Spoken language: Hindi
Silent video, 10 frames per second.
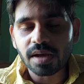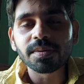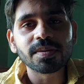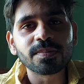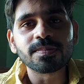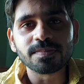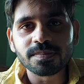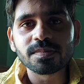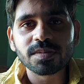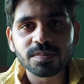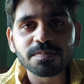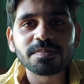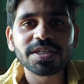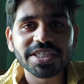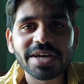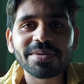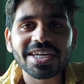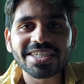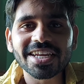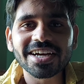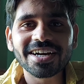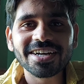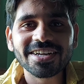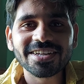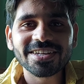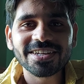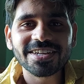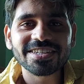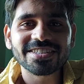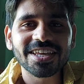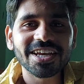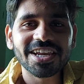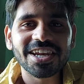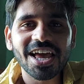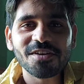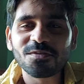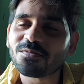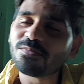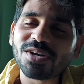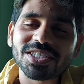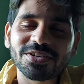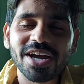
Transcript: अभी बी जी एम आई चलेगा सिंगल लाइफ पी